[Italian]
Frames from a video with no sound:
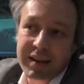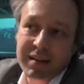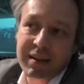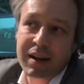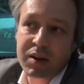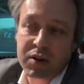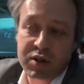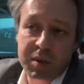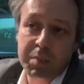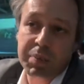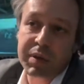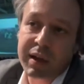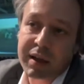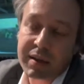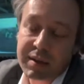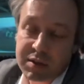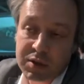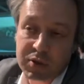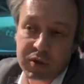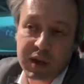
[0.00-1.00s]
La nostra
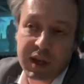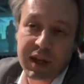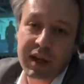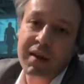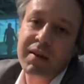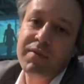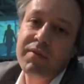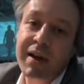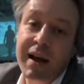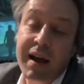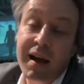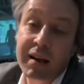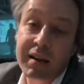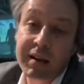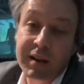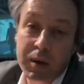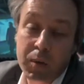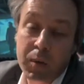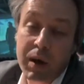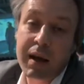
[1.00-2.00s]
applicazione va
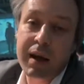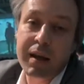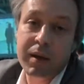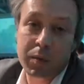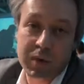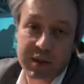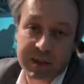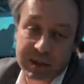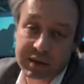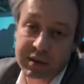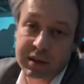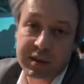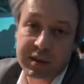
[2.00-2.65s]
anche quella in questa